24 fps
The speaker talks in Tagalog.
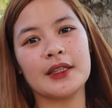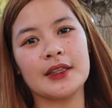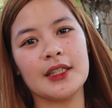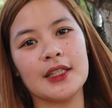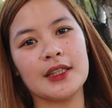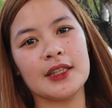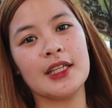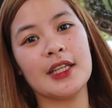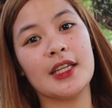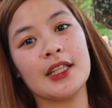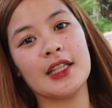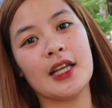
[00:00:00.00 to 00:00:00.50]

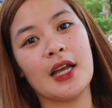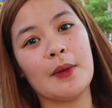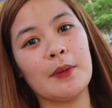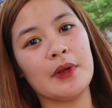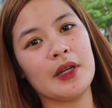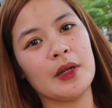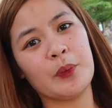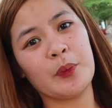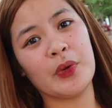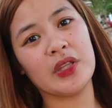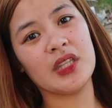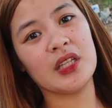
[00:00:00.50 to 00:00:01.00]
nagtitingin
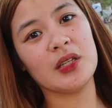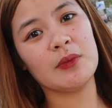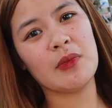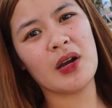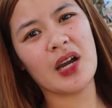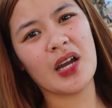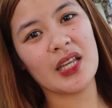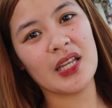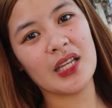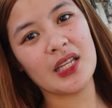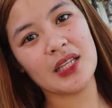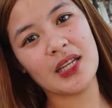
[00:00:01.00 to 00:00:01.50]
kami ng
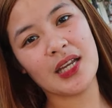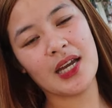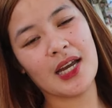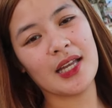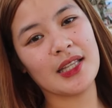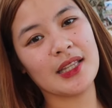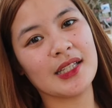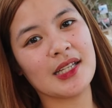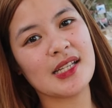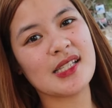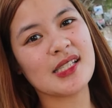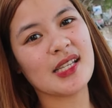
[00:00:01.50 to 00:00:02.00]
pwedeng
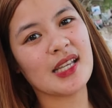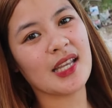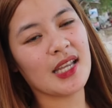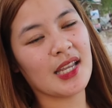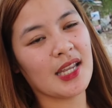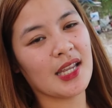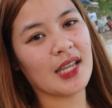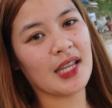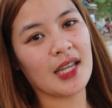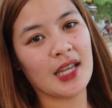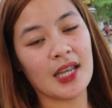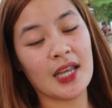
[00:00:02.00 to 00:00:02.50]
makainan
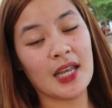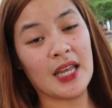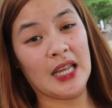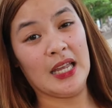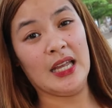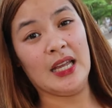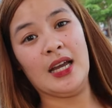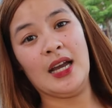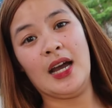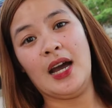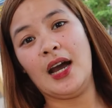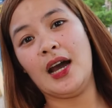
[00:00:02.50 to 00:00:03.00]
kasi
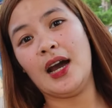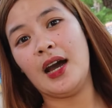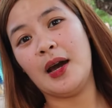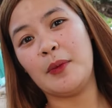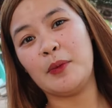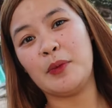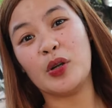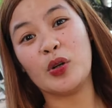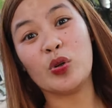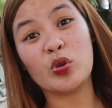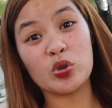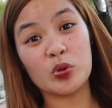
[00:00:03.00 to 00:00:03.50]

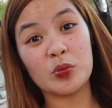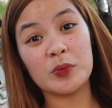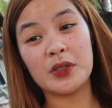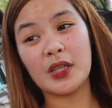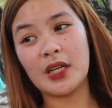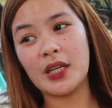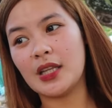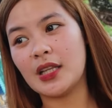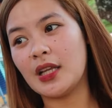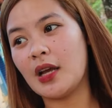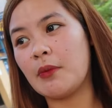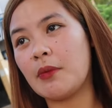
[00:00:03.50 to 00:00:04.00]
um, nagutom
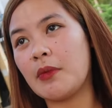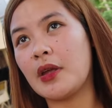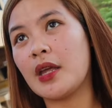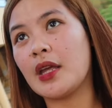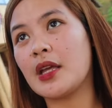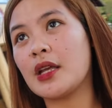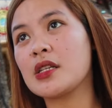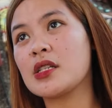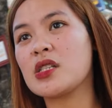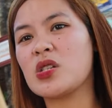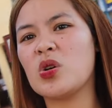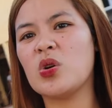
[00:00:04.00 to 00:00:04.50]
na rin
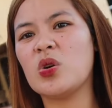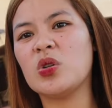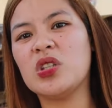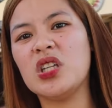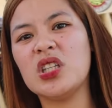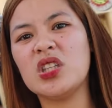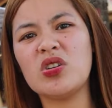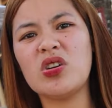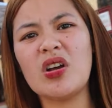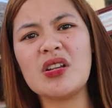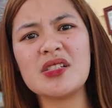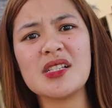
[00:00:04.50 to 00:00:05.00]
kami. So
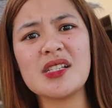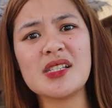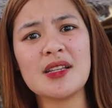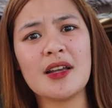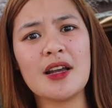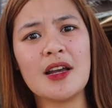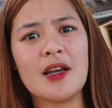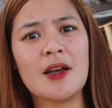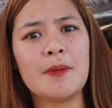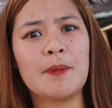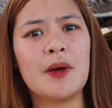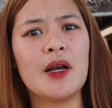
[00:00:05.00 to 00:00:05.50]
dito kasi
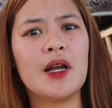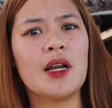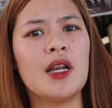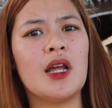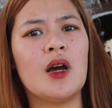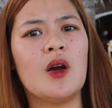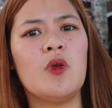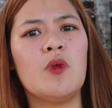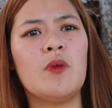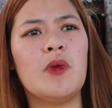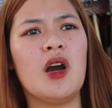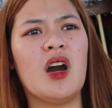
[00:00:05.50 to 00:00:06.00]
sa
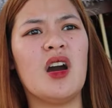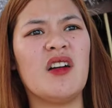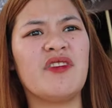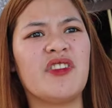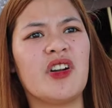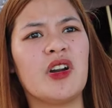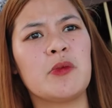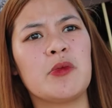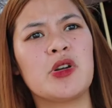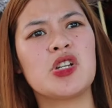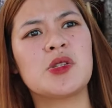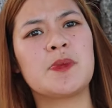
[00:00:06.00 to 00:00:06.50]
Panglao mga
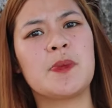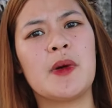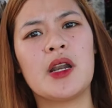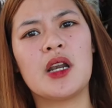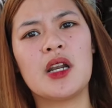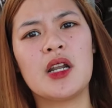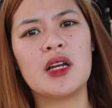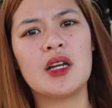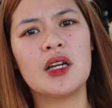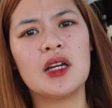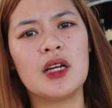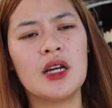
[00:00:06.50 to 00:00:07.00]
ka-farmers,
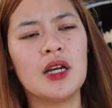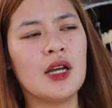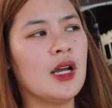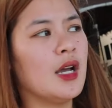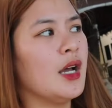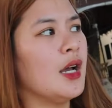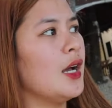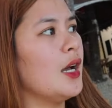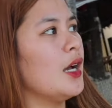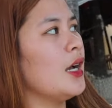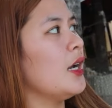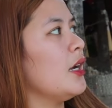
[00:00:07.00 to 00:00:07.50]
parang
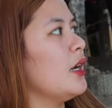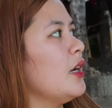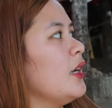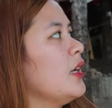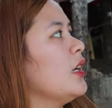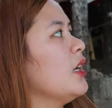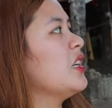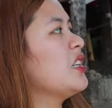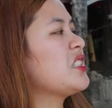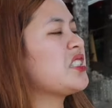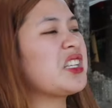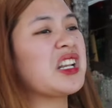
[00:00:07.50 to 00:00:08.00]

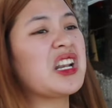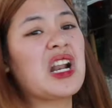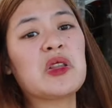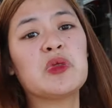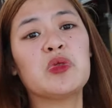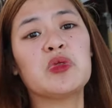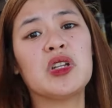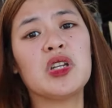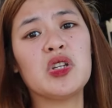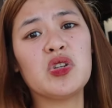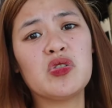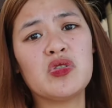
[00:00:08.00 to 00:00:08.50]

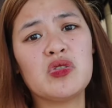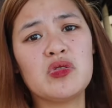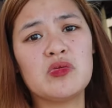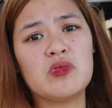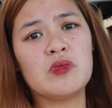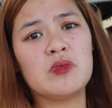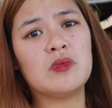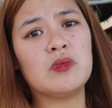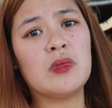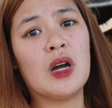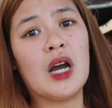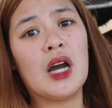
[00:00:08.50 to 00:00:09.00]
sarado na
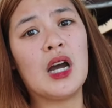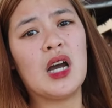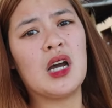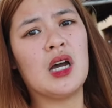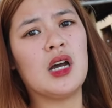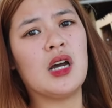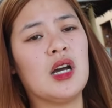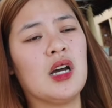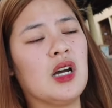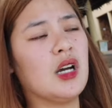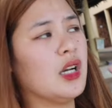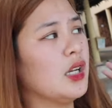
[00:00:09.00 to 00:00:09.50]
yung mga
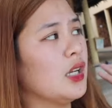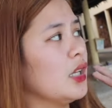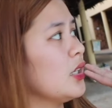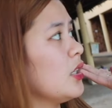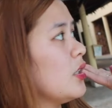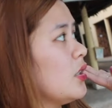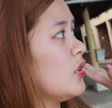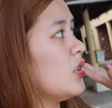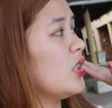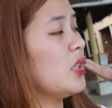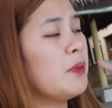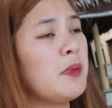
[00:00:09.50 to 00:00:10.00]

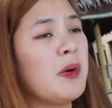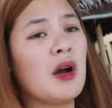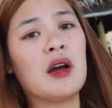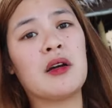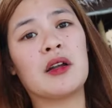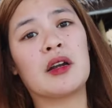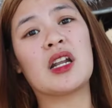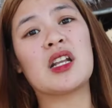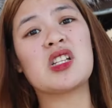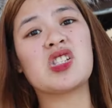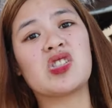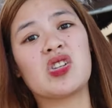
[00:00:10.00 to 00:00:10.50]

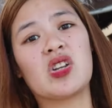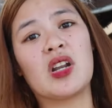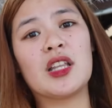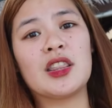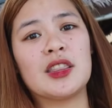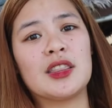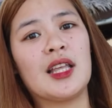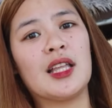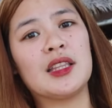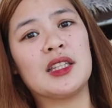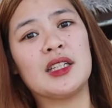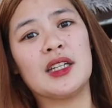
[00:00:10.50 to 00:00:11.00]
ibang
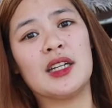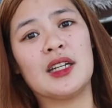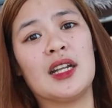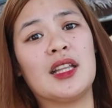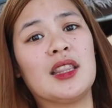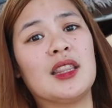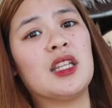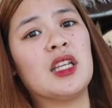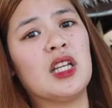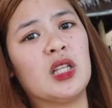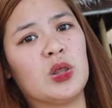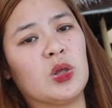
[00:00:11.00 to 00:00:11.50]
restaurant dati na
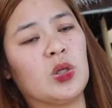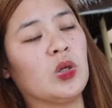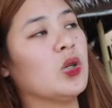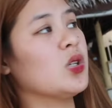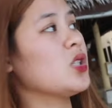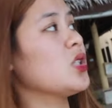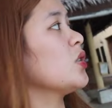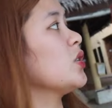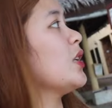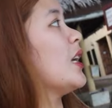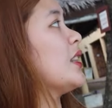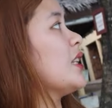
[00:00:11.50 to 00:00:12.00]

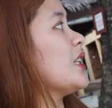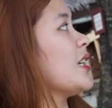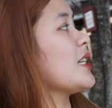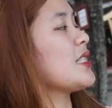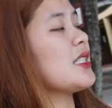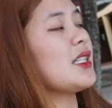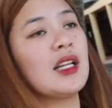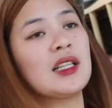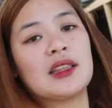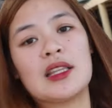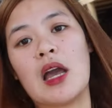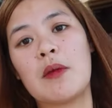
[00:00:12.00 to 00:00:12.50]
nandito. So dati
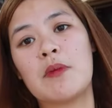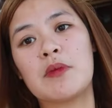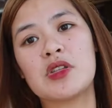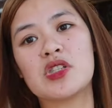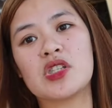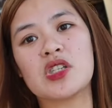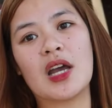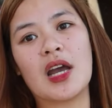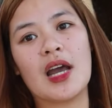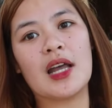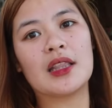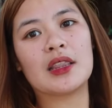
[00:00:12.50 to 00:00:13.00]
kasi ang
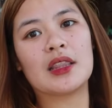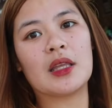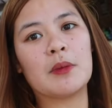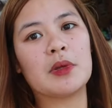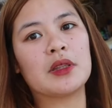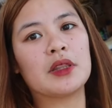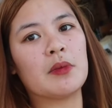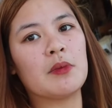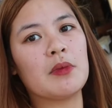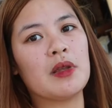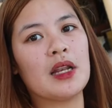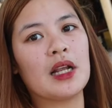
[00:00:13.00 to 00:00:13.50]
dami dyan,
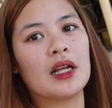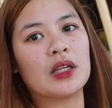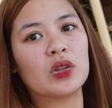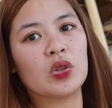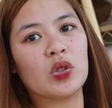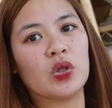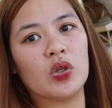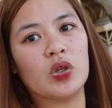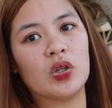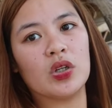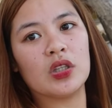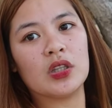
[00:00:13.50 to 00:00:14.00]
tabi-tabi lang
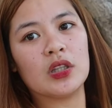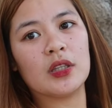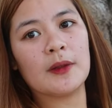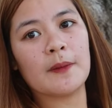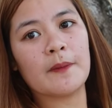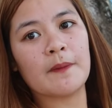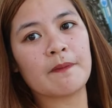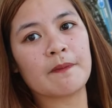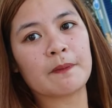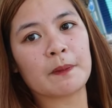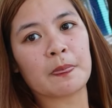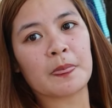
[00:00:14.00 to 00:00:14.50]

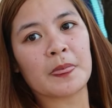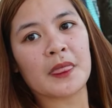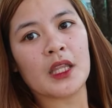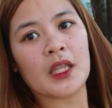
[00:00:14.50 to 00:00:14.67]
doon.